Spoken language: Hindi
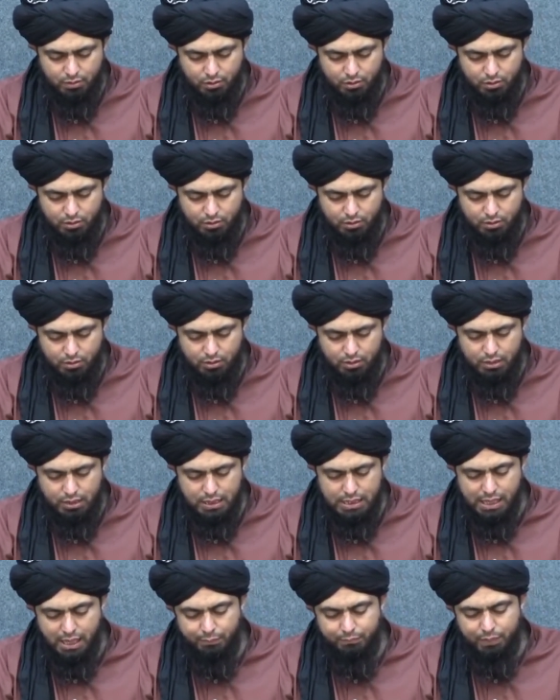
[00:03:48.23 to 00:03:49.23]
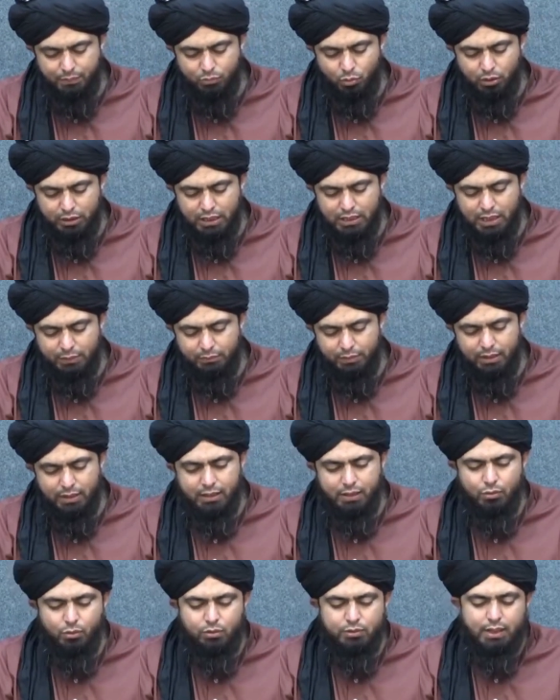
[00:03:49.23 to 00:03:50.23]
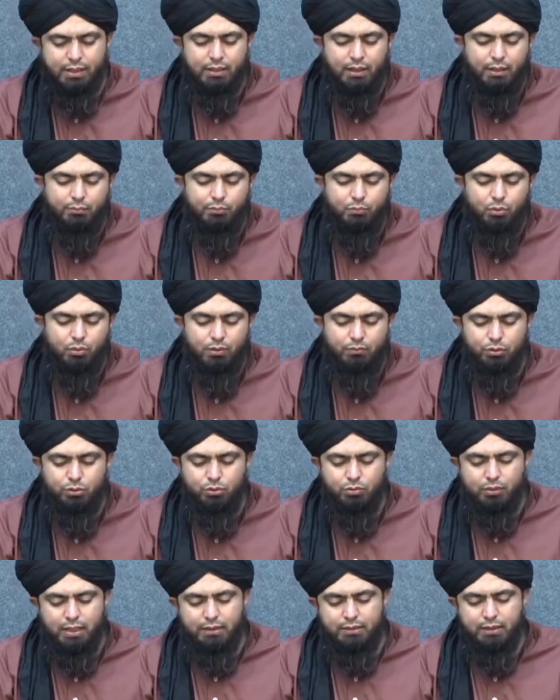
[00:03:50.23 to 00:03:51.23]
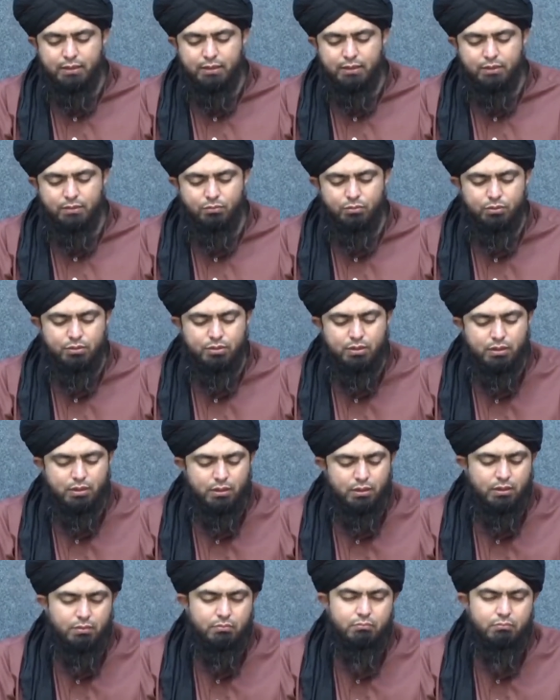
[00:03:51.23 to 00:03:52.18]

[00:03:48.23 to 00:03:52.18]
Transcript: और यहाँ पे वो अकीदा भी क्लियर हो जाएगा आपको कि वो जो कहते हैं ना जी वो जी